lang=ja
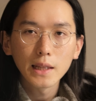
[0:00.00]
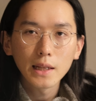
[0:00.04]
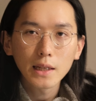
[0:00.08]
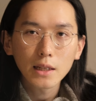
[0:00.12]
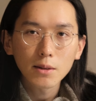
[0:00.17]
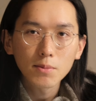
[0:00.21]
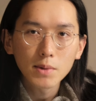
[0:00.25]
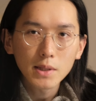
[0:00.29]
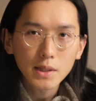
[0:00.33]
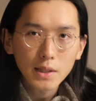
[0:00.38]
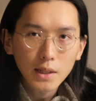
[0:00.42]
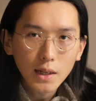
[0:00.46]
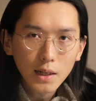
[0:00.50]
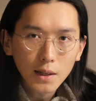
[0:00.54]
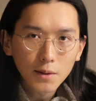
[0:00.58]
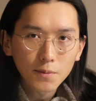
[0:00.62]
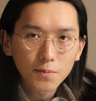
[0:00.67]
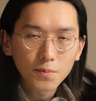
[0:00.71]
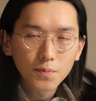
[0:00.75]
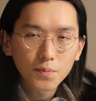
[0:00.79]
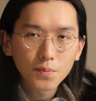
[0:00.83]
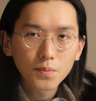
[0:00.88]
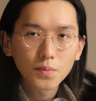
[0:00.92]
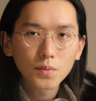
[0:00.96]
ただきました
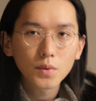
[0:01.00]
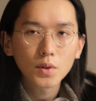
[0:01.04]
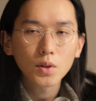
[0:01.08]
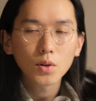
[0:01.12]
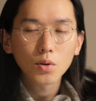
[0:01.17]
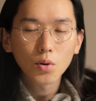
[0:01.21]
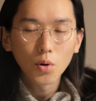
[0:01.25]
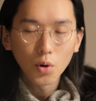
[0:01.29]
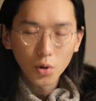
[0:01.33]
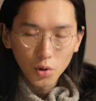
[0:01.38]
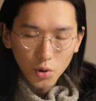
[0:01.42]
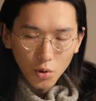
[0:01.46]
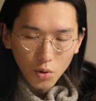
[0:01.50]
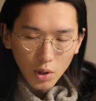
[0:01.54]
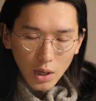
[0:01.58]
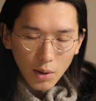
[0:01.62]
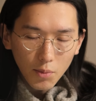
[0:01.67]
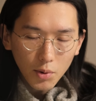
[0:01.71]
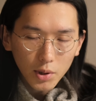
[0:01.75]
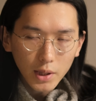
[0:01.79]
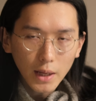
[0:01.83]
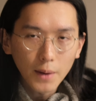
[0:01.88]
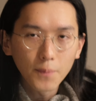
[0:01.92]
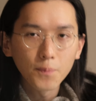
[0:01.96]
ら高評
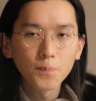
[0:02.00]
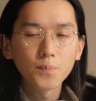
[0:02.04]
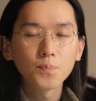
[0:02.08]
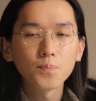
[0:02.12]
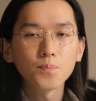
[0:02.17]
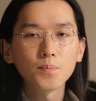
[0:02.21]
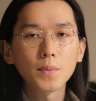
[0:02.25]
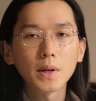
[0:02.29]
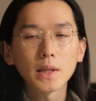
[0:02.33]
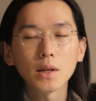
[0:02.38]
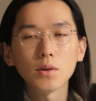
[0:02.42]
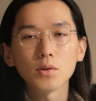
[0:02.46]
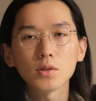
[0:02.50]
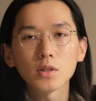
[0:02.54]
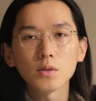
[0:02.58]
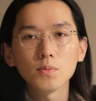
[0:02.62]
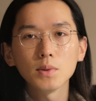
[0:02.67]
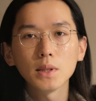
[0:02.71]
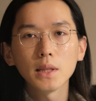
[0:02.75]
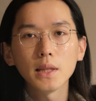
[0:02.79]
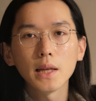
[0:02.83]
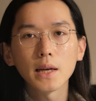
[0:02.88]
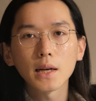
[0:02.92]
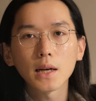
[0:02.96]
価ボタンまだお済
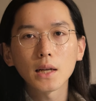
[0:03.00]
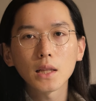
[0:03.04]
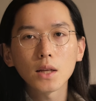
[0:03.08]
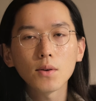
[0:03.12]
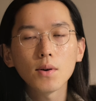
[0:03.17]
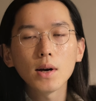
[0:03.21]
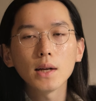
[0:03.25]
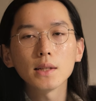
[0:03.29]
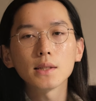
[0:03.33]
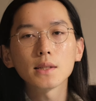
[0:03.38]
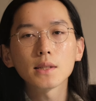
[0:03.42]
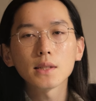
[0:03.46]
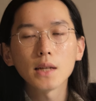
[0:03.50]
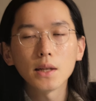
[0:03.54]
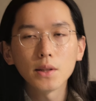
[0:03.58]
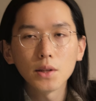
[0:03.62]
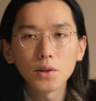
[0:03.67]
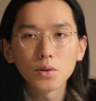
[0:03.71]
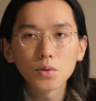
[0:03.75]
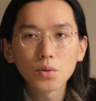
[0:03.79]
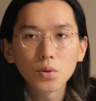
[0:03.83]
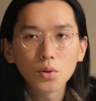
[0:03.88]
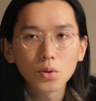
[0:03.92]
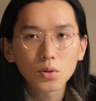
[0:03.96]
みでない方は
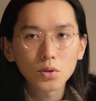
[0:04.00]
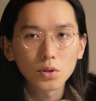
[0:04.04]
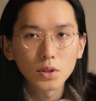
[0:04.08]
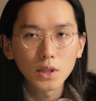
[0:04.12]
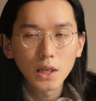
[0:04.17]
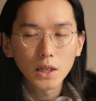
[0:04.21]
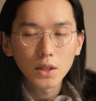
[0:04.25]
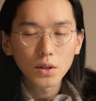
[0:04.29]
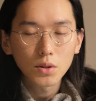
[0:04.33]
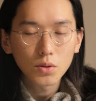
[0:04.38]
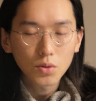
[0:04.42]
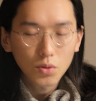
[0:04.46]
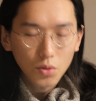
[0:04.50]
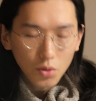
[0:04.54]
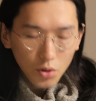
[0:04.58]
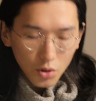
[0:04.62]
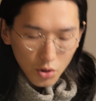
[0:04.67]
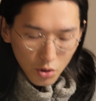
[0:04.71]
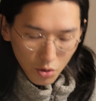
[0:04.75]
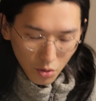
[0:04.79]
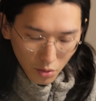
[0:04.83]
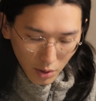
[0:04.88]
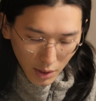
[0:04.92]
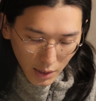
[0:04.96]
チャンネル登録何卒よ
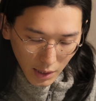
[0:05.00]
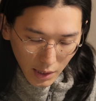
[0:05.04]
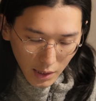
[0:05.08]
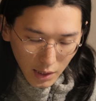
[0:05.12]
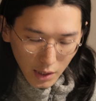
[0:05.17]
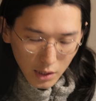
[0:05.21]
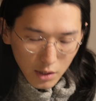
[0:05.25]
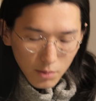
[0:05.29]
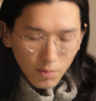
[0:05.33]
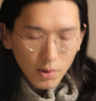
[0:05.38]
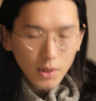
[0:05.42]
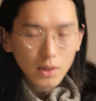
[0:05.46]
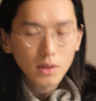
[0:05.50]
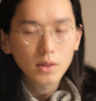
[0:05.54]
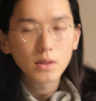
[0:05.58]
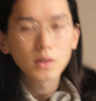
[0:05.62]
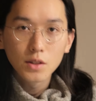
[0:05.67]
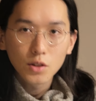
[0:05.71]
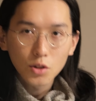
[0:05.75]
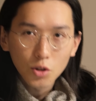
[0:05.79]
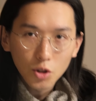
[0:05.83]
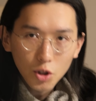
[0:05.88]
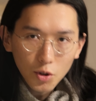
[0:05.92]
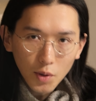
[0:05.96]
ろしくお願いいたしま
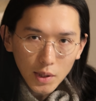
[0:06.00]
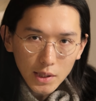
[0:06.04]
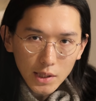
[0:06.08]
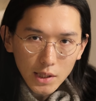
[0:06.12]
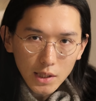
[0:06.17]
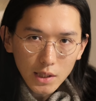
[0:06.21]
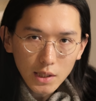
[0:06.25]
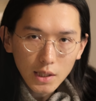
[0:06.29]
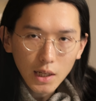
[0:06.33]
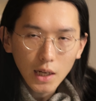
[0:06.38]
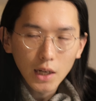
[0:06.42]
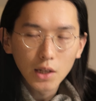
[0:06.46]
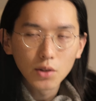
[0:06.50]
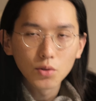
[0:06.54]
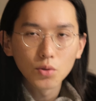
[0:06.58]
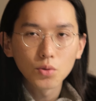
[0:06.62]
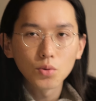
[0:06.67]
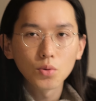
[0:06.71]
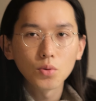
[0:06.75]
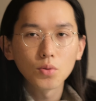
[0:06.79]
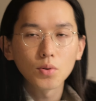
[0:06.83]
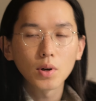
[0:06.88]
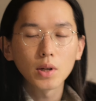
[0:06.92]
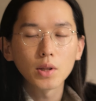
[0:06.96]
すそれでは次回の
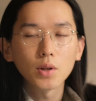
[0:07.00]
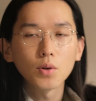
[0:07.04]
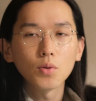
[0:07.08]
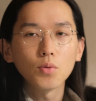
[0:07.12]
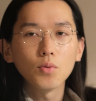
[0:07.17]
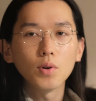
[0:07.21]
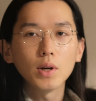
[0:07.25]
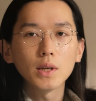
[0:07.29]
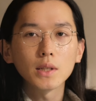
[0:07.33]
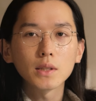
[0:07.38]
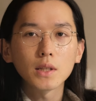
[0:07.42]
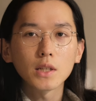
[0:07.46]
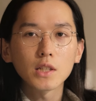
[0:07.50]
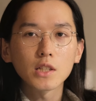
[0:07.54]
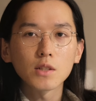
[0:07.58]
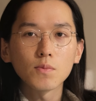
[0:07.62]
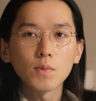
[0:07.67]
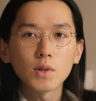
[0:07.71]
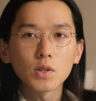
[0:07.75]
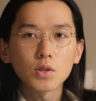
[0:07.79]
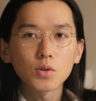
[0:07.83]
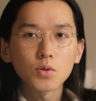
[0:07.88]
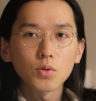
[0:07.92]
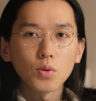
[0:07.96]
動画でお会いいたし
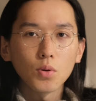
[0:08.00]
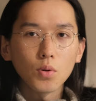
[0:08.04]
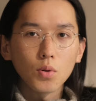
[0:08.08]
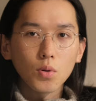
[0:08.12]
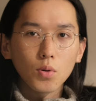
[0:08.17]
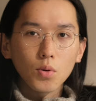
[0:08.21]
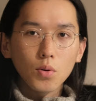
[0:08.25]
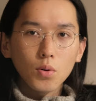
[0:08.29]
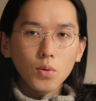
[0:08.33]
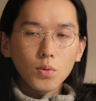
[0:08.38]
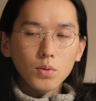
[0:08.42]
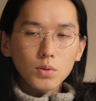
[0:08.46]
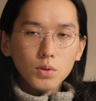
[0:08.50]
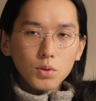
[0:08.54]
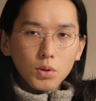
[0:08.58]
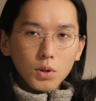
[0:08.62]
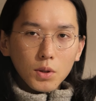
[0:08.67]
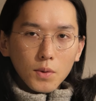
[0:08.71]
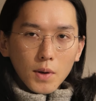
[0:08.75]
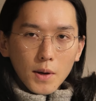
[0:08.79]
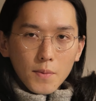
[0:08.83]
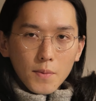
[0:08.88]
ましょうそれで